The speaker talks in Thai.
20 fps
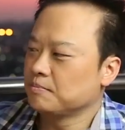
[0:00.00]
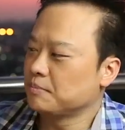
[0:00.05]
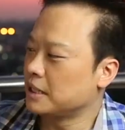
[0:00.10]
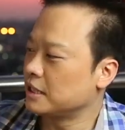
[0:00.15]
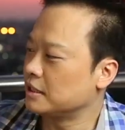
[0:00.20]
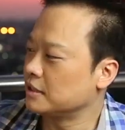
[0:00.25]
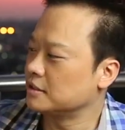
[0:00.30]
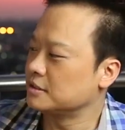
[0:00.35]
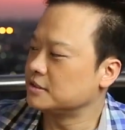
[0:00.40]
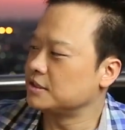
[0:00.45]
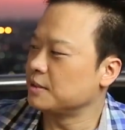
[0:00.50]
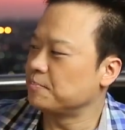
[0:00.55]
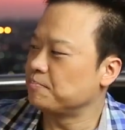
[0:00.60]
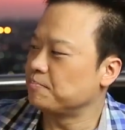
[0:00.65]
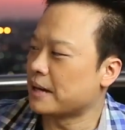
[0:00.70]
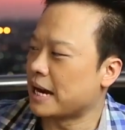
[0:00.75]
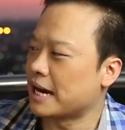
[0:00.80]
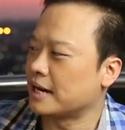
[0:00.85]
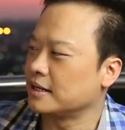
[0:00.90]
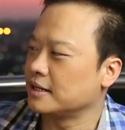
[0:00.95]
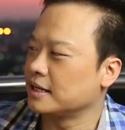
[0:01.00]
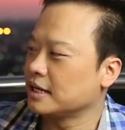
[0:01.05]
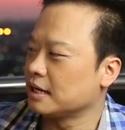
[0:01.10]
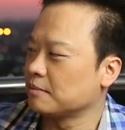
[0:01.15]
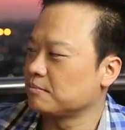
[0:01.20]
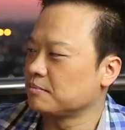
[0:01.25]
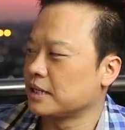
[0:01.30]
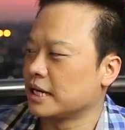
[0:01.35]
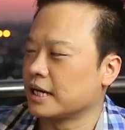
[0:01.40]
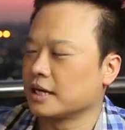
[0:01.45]
เป็นสิบแผ่นนะค
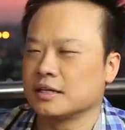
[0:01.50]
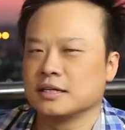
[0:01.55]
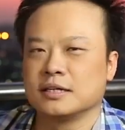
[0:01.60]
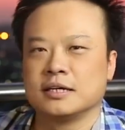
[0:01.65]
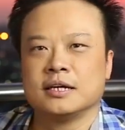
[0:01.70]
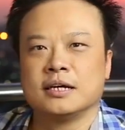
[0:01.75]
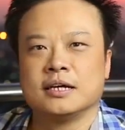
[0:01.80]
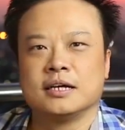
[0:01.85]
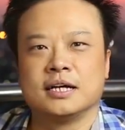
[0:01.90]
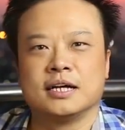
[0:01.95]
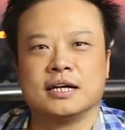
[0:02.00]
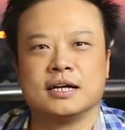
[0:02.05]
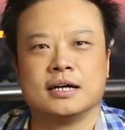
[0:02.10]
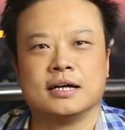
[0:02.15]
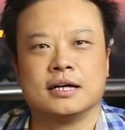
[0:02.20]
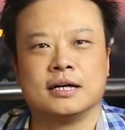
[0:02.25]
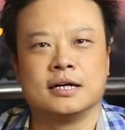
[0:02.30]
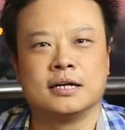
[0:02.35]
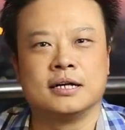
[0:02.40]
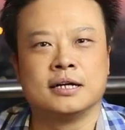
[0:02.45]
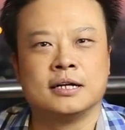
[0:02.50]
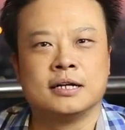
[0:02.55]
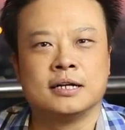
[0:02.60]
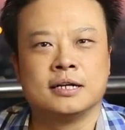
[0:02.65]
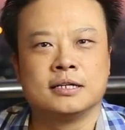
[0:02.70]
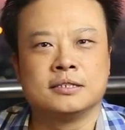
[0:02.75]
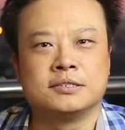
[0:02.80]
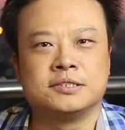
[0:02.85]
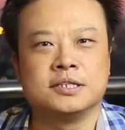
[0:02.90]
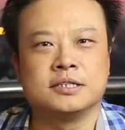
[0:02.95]
รับแห่ง
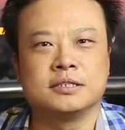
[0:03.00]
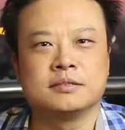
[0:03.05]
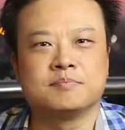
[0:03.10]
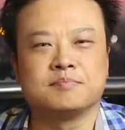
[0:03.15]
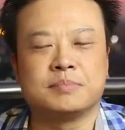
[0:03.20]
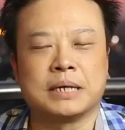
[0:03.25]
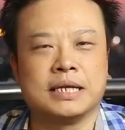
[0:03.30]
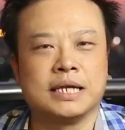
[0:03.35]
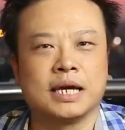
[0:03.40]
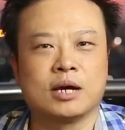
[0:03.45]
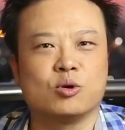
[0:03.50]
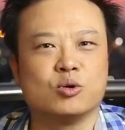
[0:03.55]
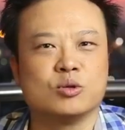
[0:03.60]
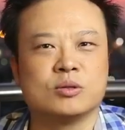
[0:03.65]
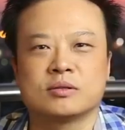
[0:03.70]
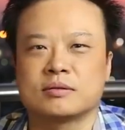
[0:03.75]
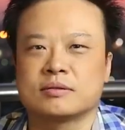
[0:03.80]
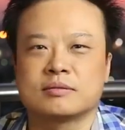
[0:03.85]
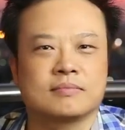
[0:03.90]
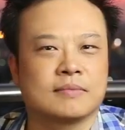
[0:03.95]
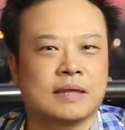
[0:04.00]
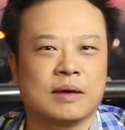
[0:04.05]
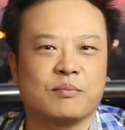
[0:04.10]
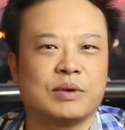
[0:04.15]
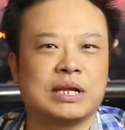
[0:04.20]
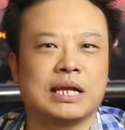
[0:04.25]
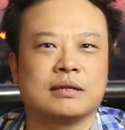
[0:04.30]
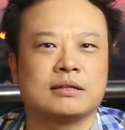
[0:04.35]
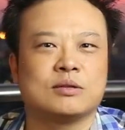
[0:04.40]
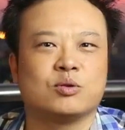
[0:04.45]
สิ่งอันนี้คุณเก็บ
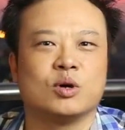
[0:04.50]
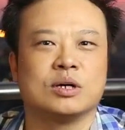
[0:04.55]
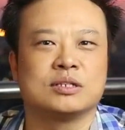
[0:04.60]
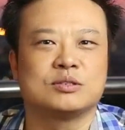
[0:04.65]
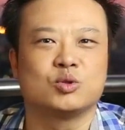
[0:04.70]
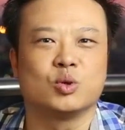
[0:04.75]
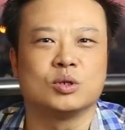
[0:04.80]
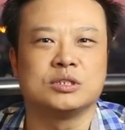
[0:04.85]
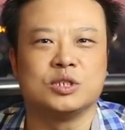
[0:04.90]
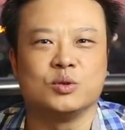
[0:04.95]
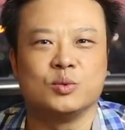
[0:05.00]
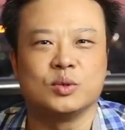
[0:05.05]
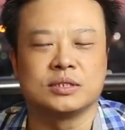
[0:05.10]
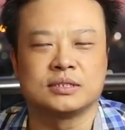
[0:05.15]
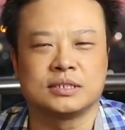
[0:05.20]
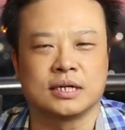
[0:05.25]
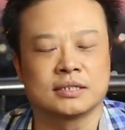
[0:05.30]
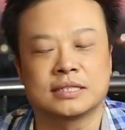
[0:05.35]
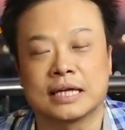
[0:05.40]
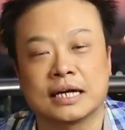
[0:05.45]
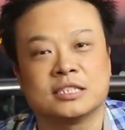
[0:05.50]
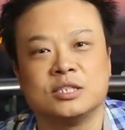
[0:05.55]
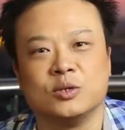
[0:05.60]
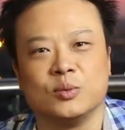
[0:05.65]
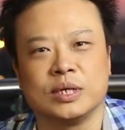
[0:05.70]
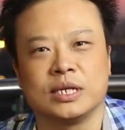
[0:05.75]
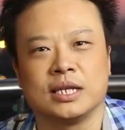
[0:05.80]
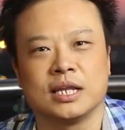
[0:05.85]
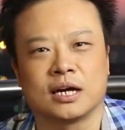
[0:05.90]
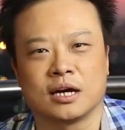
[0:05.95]
ไม่ได้ทั่วทั่วชีวิตทั้งทั้งชี
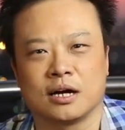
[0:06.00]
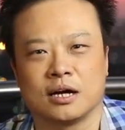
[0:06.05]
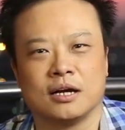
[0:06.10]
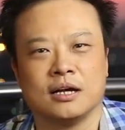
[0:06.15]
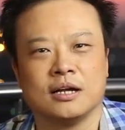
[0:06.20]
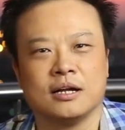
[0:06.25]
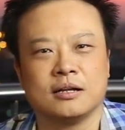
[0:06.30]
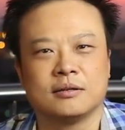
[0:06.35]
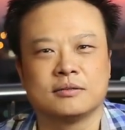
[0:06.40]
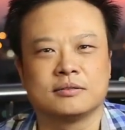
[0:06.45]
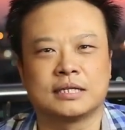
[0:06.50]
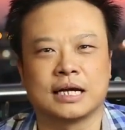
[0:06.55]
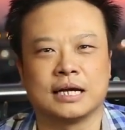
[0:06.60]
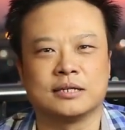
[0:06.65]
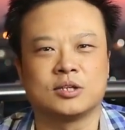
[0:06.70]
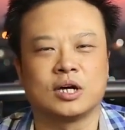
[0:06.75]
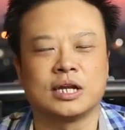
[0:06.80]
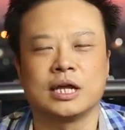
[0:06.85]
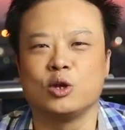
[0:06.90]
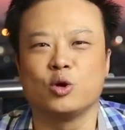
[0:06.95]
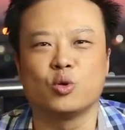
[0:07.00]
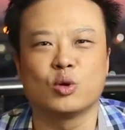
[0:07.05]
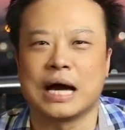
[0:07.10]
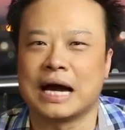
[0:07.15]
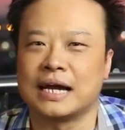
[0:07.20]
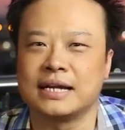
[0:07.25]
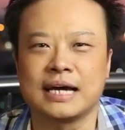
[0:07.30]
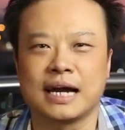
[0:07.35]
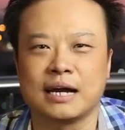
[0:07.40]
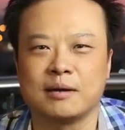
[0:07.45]
วิตแล้วก็ ถ่ายทอดให้ลูกห
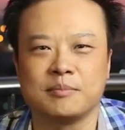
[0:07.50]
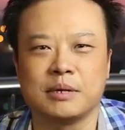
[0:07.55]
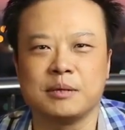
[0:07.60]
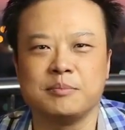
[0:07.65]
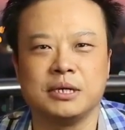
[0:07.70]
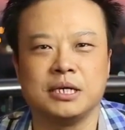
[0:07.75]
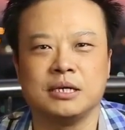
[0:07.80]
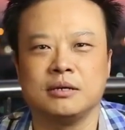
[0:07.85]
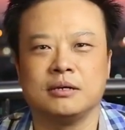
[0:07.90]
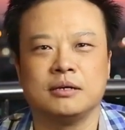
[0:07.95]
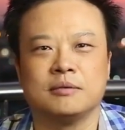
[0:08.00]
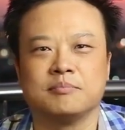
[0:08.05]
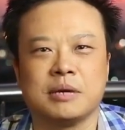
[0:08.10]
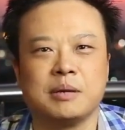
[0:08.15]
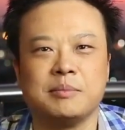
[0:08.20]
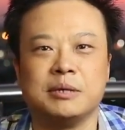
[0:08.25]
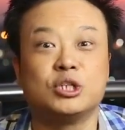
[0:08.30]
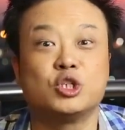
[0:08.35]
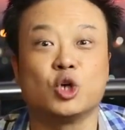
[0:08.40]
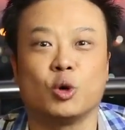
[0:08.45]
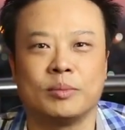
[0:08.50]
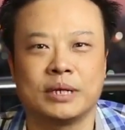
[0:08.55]
ลานได้ไม่มีไม่มีจ